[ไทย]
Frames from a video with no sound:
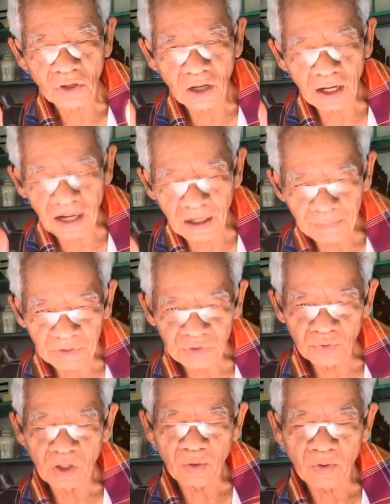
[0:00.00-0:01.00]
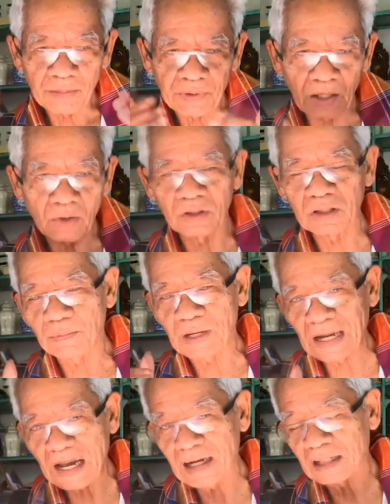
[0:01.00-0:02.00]
ต้องกลับมาสู่ในความคิดของธร
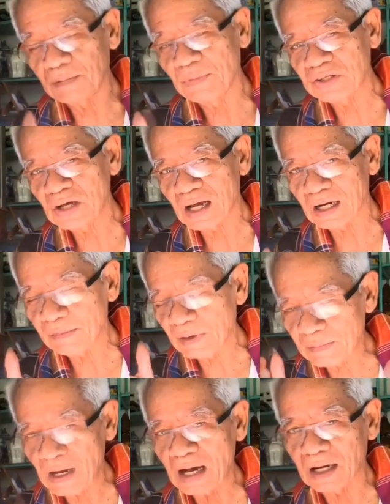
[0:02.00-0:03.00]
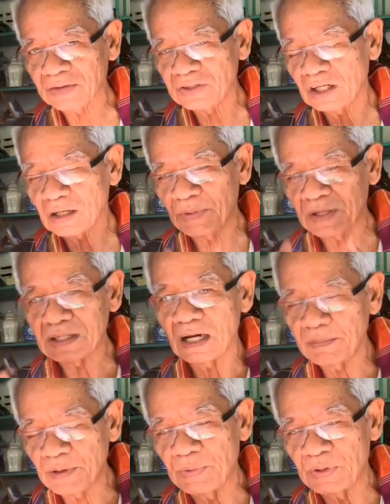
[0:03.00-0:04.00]
รมดาธรรมชาติให้มากๆ แล้วก็ใช้ธรรมชา
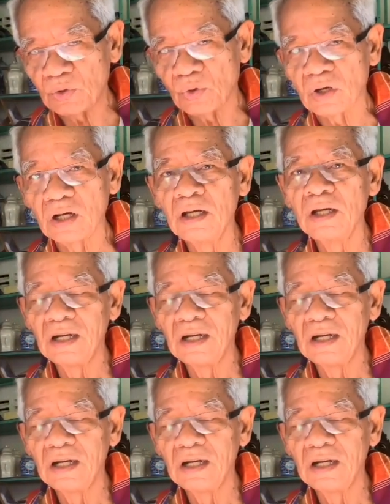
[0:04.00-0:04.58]
ติให้เป็นประโยชน์